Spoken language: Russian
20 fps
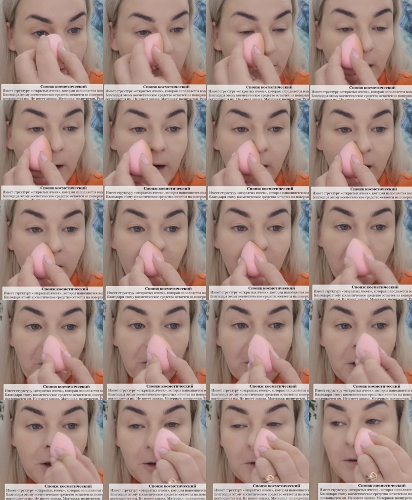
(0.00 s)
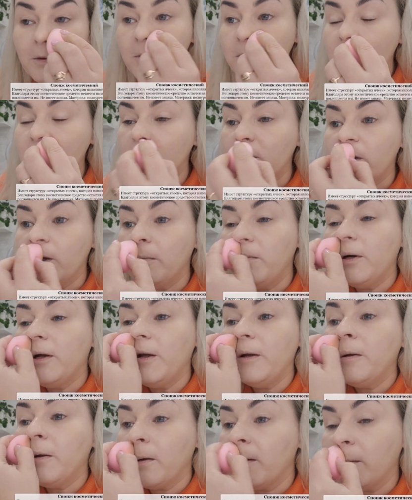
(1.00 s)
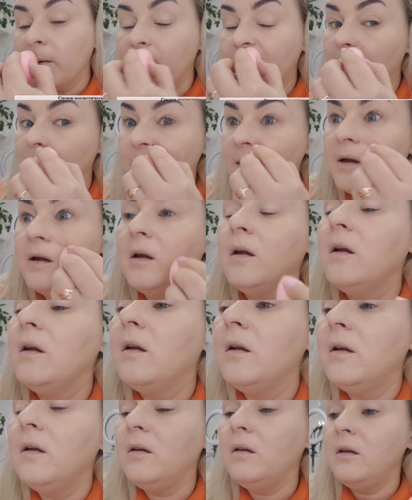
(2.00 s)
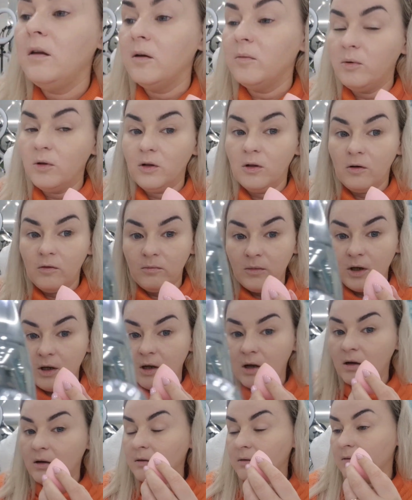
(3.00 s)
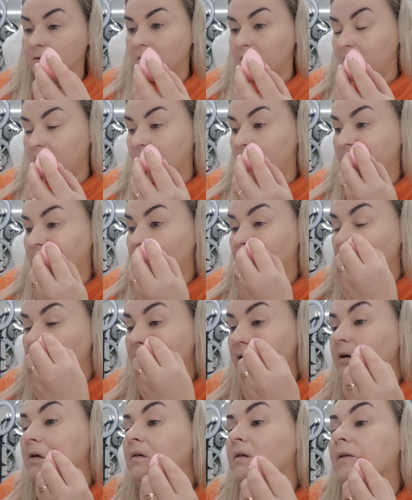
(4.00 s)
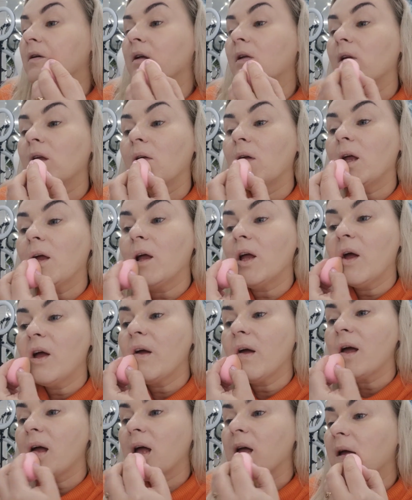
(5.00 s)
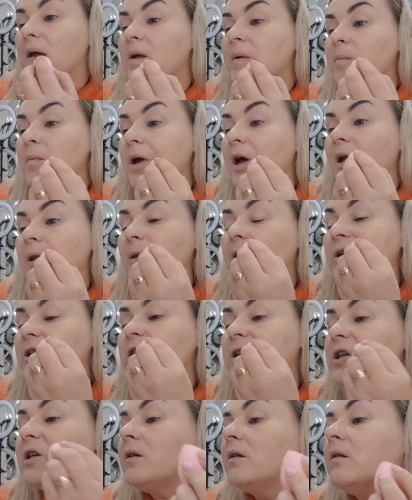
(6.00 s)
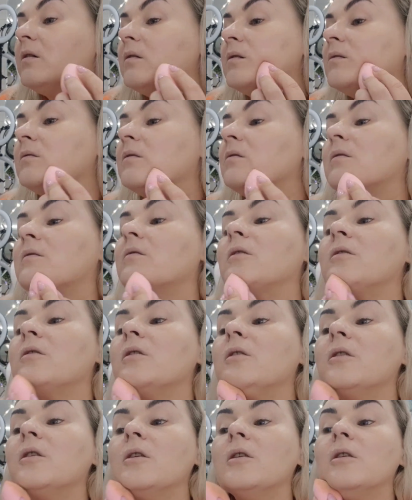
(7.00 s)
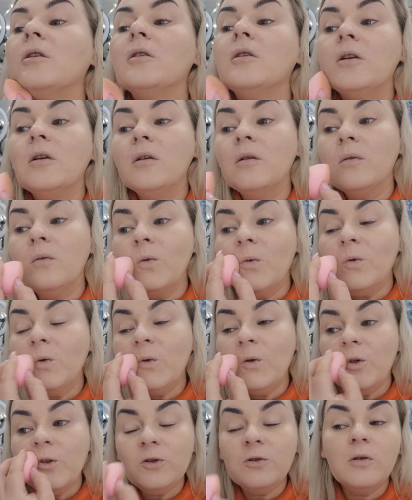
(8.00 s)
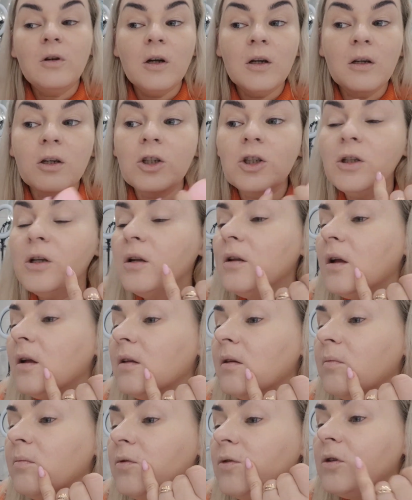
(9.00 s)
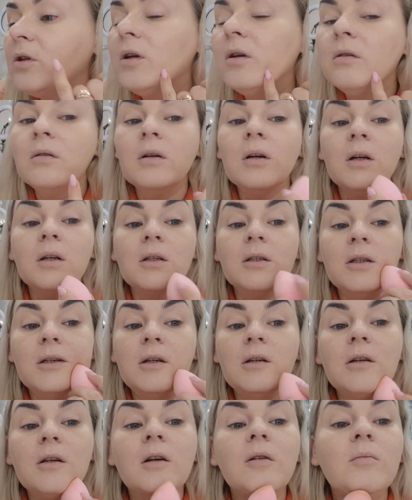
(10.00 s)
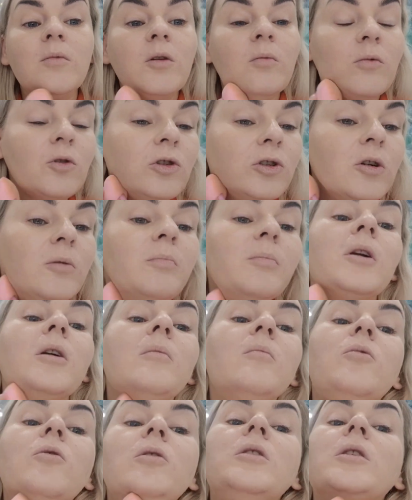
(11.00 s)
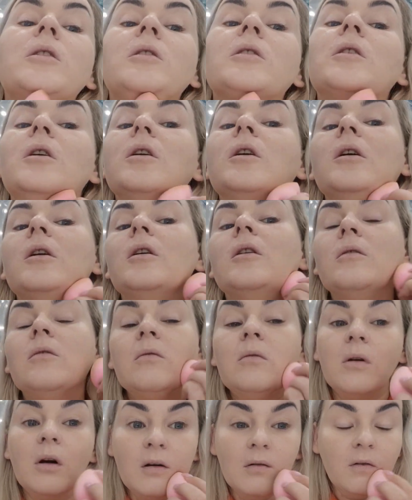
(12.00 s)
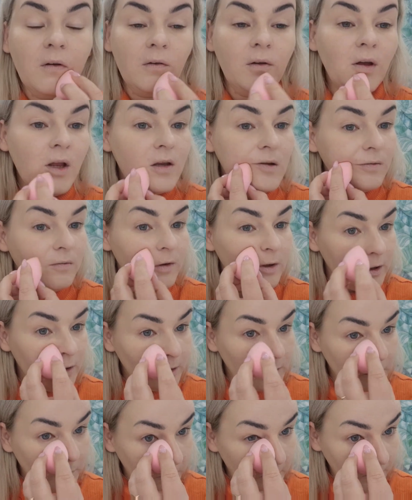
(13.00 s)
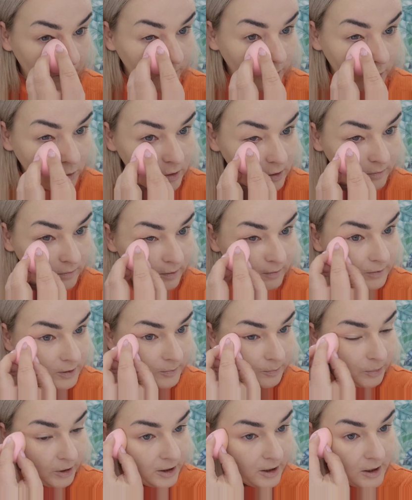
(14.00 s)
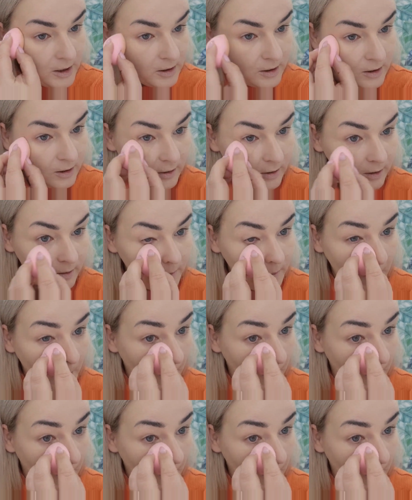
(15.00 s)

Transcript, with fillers: проработаю, чтобы не было у меня никаких пятнышек. Ну, тут еще, конечно, надо будет консилером немножко поработать. Но, ну, как вы видите, вот этот вот противовоспалительный,